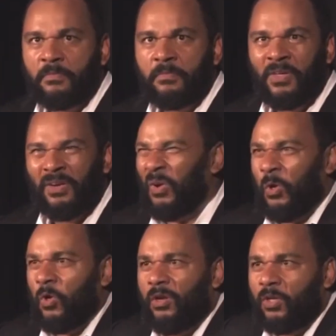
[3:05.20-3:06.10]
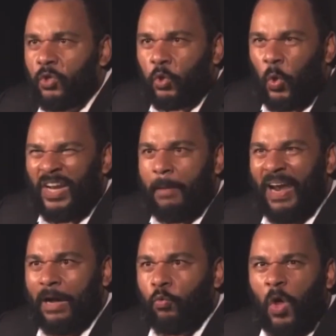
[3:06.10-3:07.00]
Le, le, chocoderme a
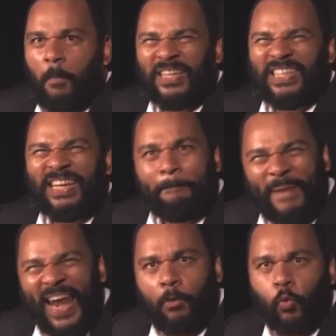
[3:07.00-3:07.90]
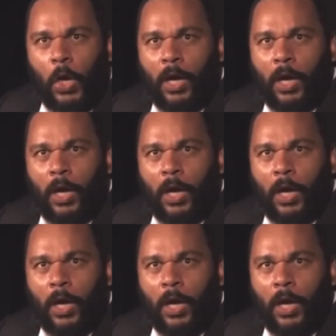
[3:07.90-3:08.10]
la couleur, moi je n'ai pas la couleur.